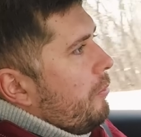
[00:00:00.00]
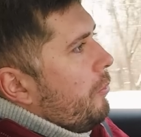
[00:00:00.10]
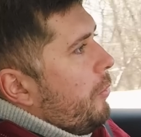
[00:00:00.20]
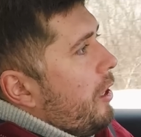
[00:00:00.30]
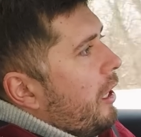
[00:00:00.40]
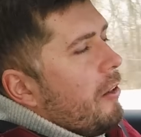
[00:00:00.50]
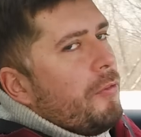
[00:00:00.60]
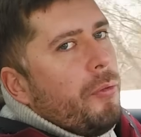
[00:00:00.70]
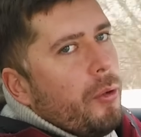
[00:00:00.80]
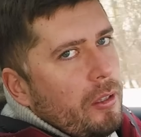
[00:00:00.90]
более
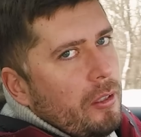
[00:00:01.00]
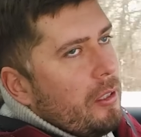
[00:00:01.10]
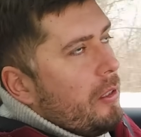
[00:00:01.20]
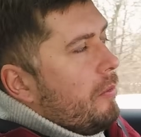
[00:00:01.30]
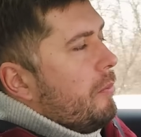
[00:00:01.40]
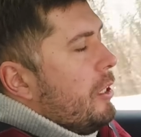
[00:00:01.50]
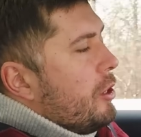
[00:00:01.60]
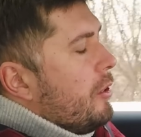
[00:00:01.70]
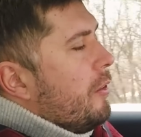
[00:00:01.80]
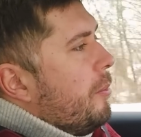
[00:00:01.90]
комфортно, там,
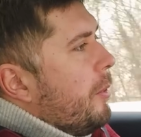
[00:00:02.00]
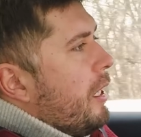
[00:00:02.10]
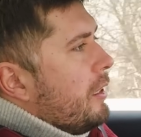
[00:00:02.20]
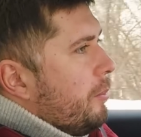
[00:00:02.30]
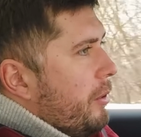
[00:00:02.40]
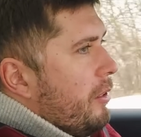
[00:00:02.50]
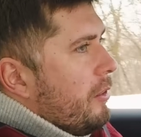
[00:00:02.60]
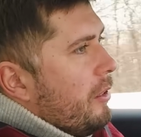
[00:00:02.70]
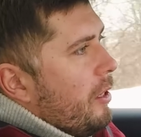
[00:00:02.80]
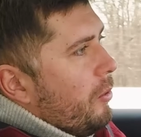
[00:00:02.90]
меньше вибраций
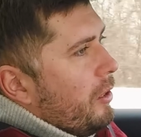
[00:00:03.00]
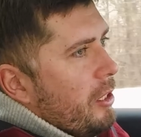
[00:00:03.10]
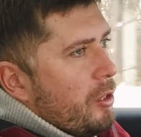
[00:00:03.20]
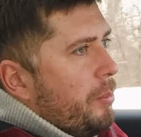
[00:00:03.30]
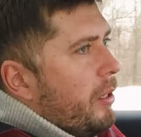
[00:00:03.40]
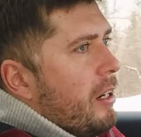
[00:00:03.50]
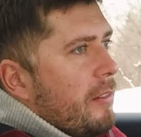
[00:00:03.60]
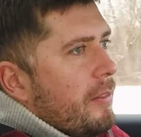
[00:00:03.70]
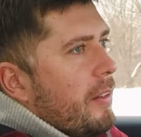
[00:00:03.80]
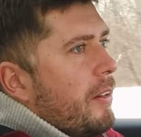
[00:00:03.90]
перед дороги, даже при
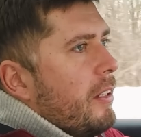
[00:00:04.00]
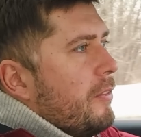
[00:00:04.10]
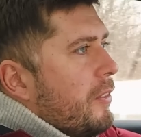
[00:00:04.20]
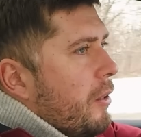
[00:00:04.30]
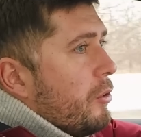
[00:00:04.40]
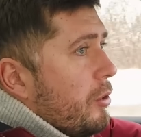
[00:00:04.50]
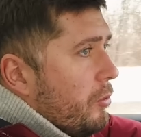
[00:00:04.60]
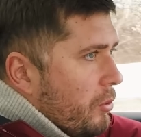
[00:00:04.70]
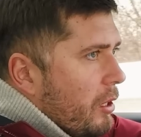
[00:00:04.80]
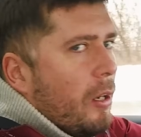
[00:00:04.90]
равном давлении в колесах.
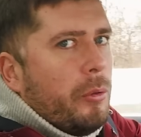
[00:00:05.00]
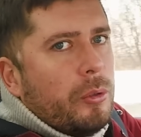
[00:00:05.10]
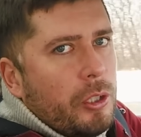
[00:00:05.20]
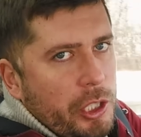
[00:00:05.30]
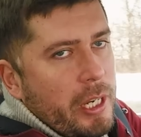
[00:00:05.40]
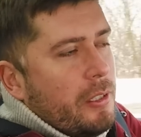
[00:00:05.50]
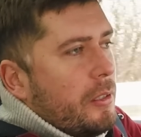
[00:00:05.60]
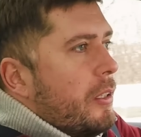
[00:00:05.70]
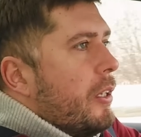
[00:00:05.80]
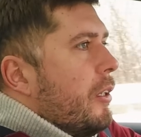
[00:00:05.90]
Ну, на какую-то часть.